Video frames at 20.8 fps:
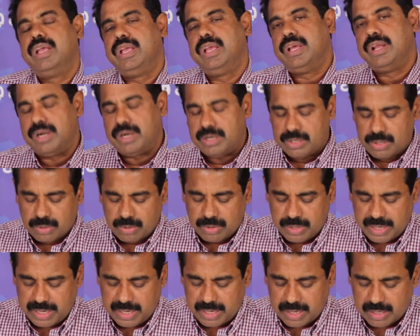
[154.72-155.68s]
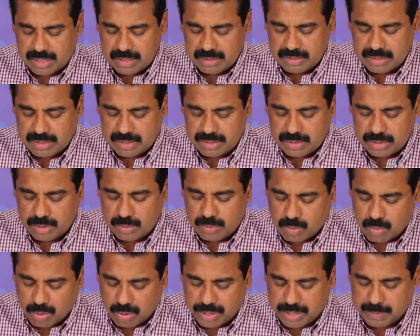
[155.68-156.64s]
இருட்டோடே எழுந்திருந்து
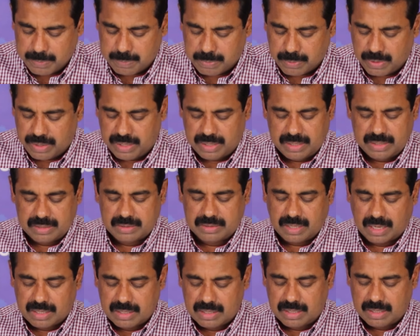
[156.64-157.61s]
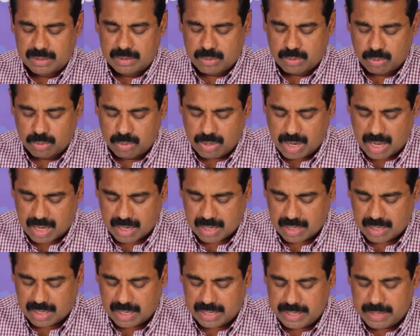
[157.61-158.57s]
ஓடிப்போய் தங்கள்
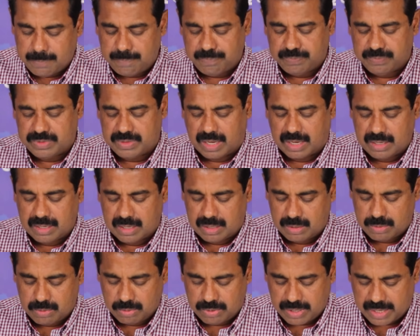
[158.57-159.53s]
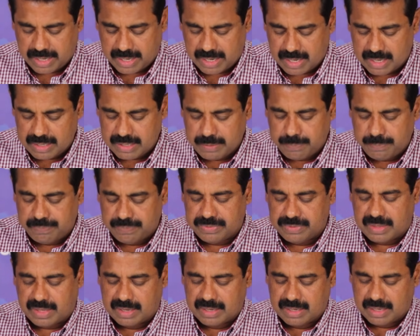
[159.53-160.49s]
கூடாரங்களையும் தங்கள் குதிரைகளையும்
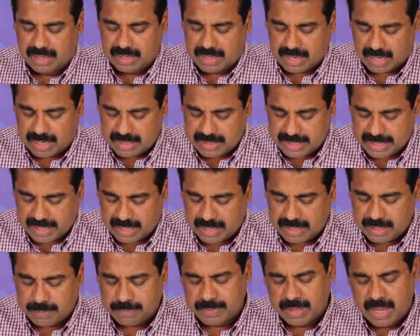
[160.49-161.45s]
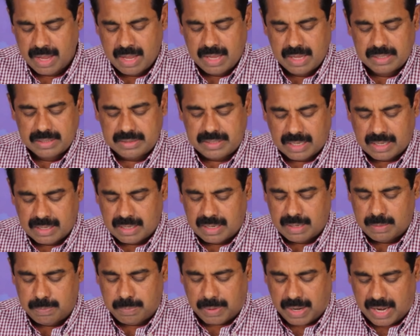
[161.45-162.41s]
தங்கள் கழுதைகளையும்
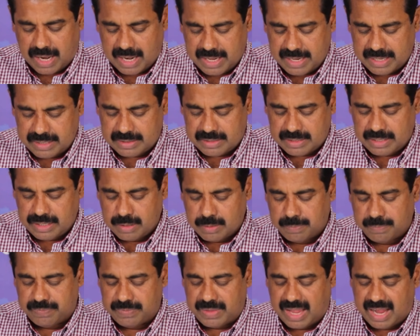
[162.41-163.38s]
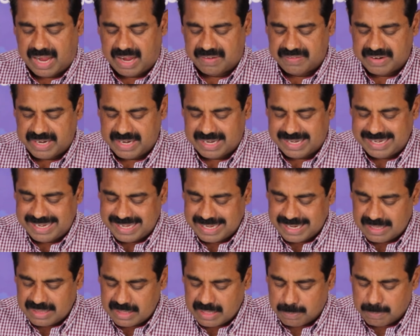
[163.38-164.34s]
தங்கள் பாளையத்தையும் அவைகள்
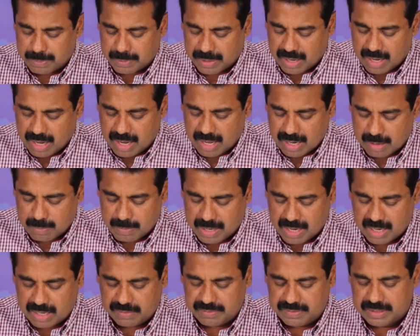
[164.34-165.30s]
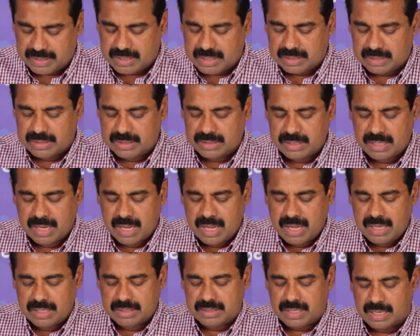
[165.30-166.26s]
இருந்த பிரகாரமாக விட்டு
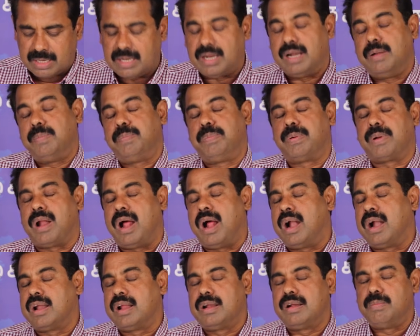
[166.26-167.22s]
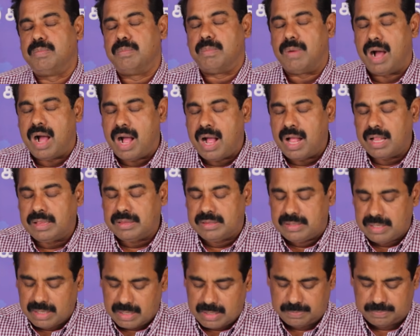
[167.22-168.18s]
தங்கள் பிராணன்
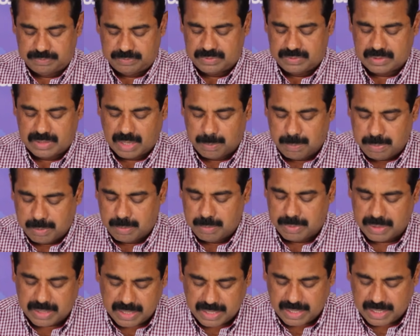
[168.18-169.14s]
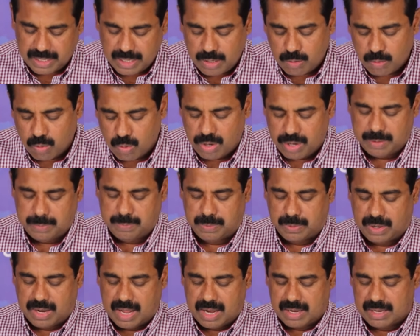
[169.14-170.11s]
மாத்திரம் தப்பும்படி
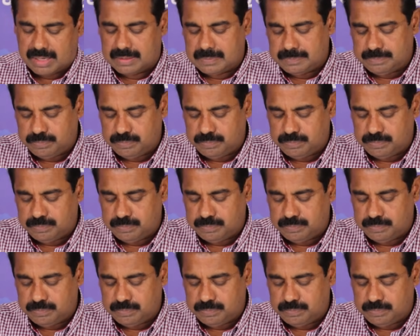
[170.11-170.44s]
ஓடிப்போனார்கள்